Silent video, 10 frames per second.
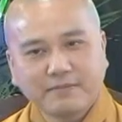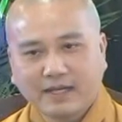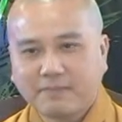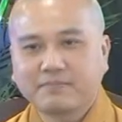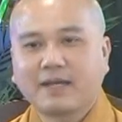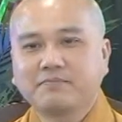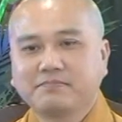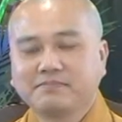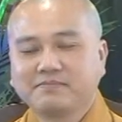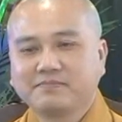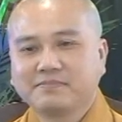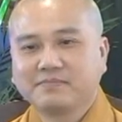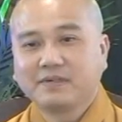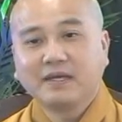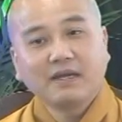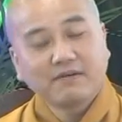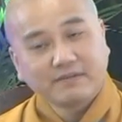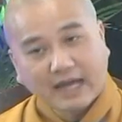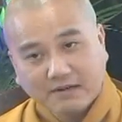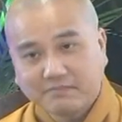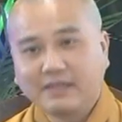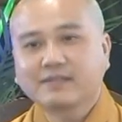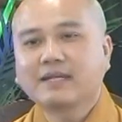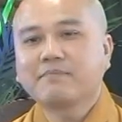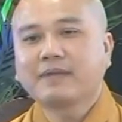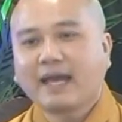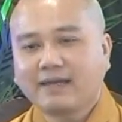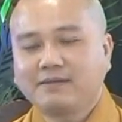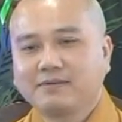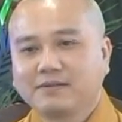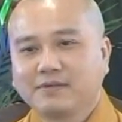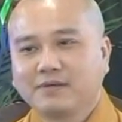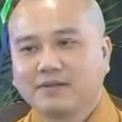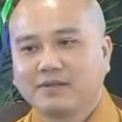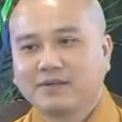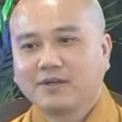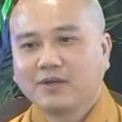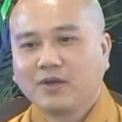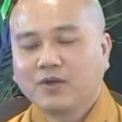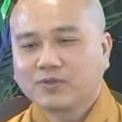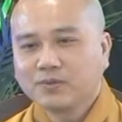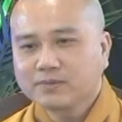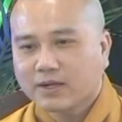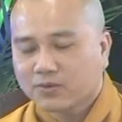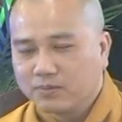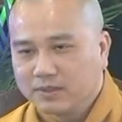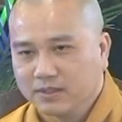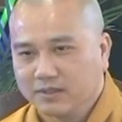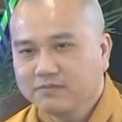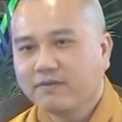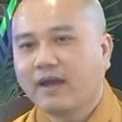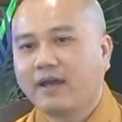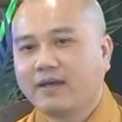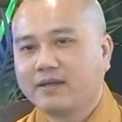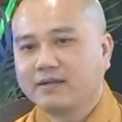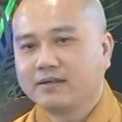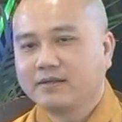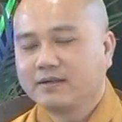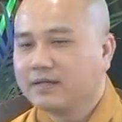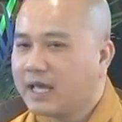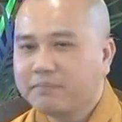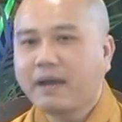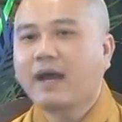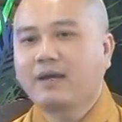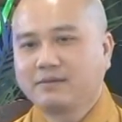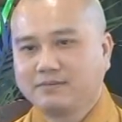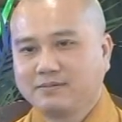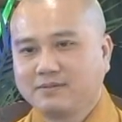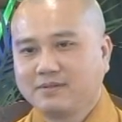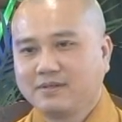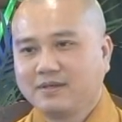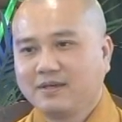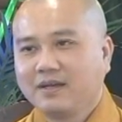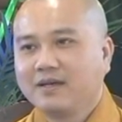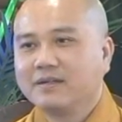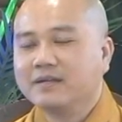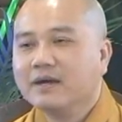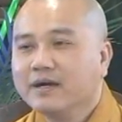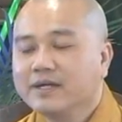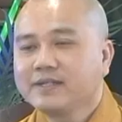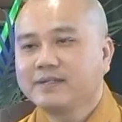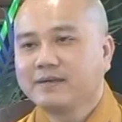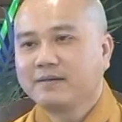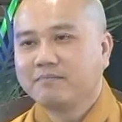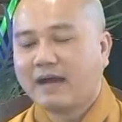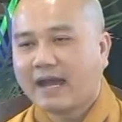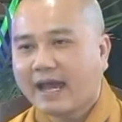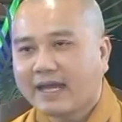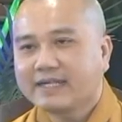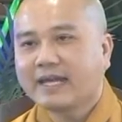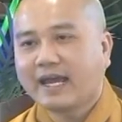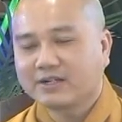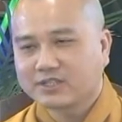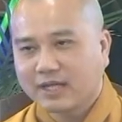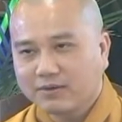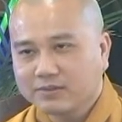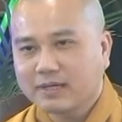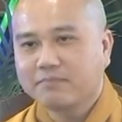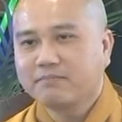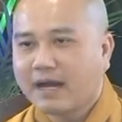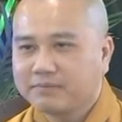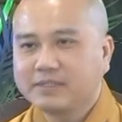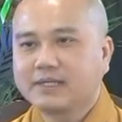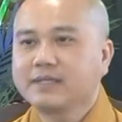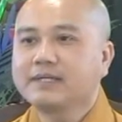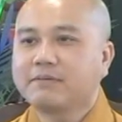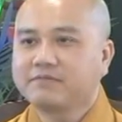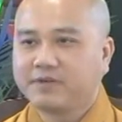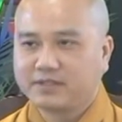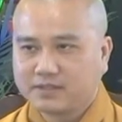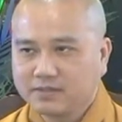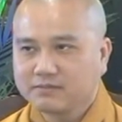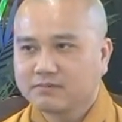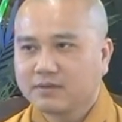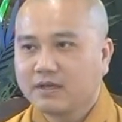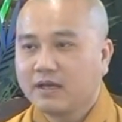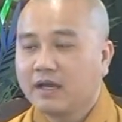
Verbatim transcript: hai mươi lăm năm. Đặc biệt năm nay chúng ta cũng hướng về Nepal, nơi mà hai nghìn sáu trăm ba mươi chín năm về trước